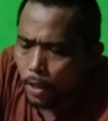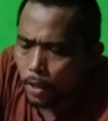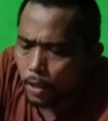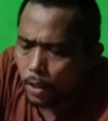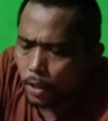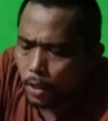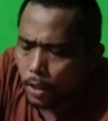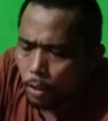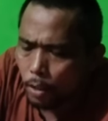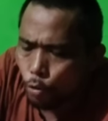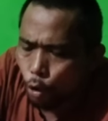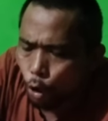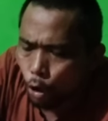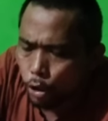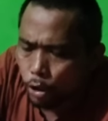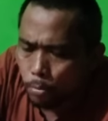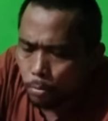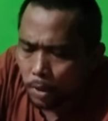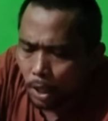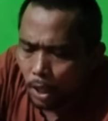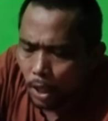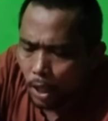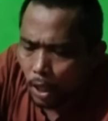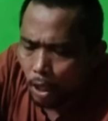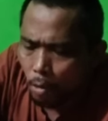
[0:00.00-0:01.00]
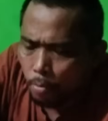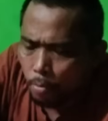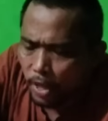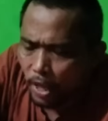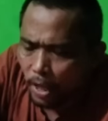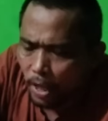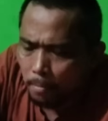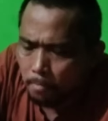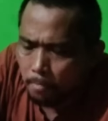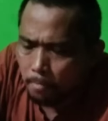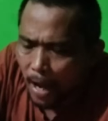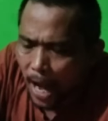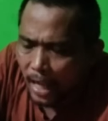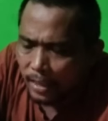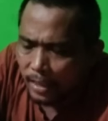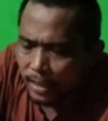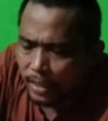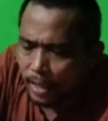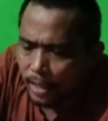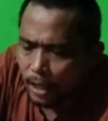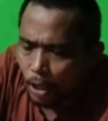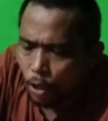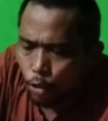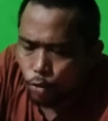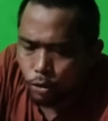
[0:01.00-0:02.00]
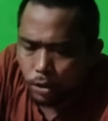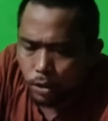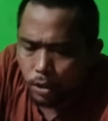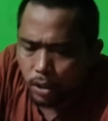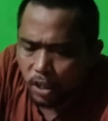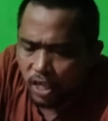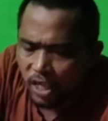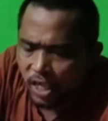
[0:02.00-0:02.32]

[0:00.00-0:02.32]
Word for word: Jadi wok sebenarnya kau mendingan mati lah kau ya,